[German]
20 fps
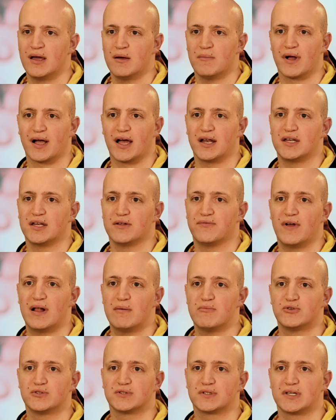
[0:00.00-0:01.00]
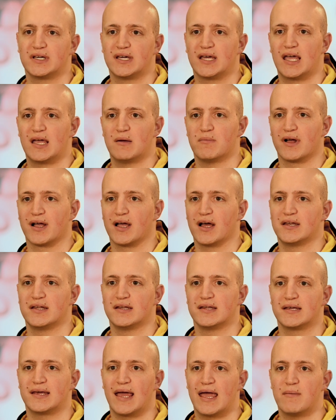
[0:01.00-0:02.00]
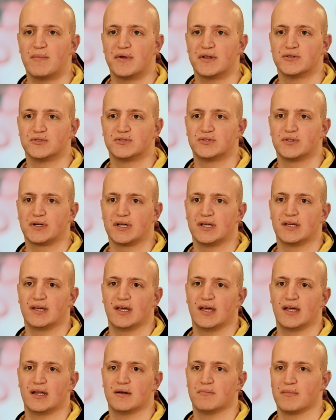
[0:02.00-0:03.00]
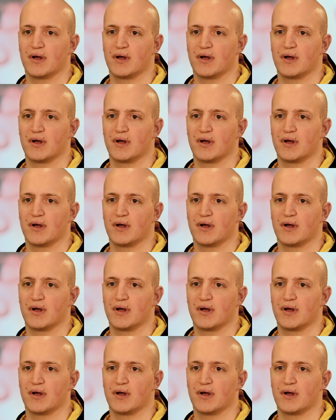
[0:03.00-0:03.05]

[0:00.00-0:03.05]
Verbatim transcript: Man kann in die Filmindustrie gehen, man kann in die Gameindustrie gehen,